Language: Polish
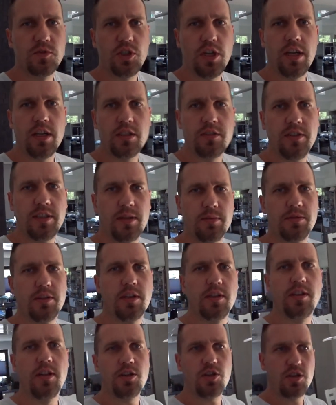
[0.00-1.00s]
Cześć, witam
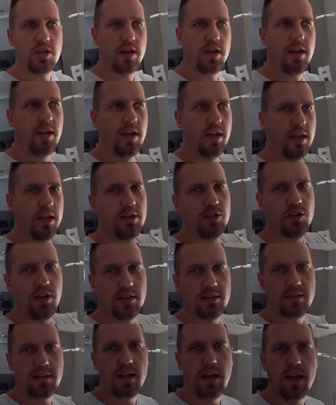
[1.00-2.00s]
serdecznie.
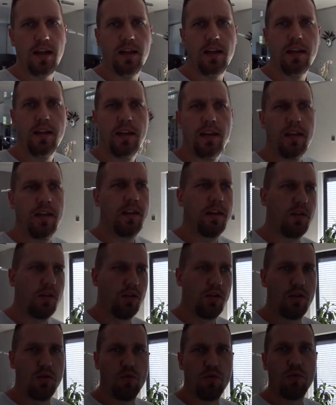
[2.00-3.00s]
Czas na
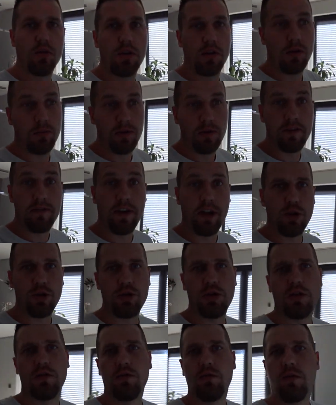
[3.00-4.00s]
y, urlop,
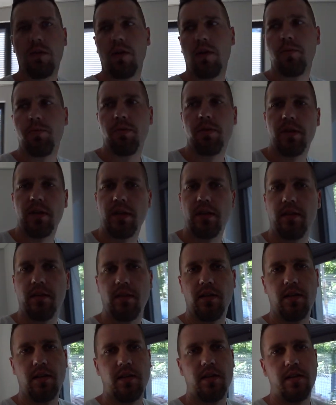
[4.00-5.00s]
wreszcie urlop.
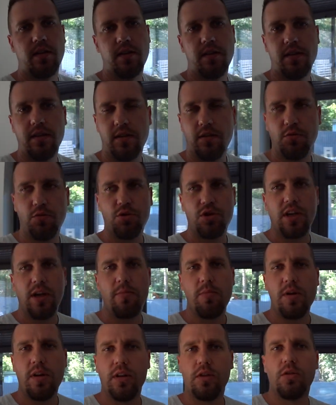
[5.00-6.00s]
Y,
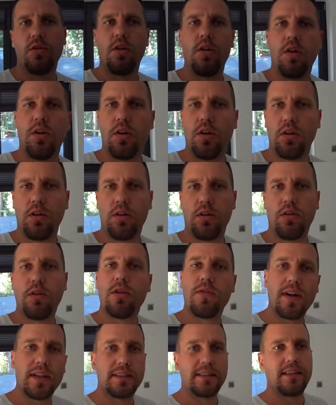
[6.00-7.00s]
ruszamy do
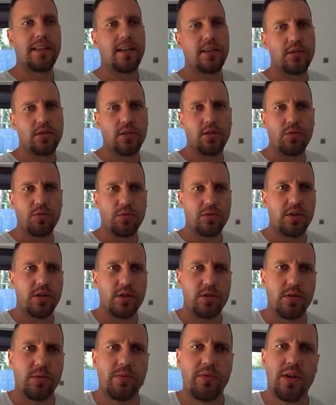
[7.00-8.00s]
Chorwacji, jak co roku
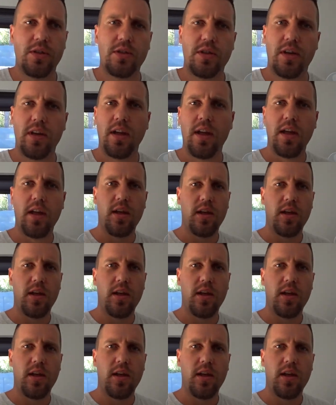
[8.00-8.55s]
zresztą wiecie.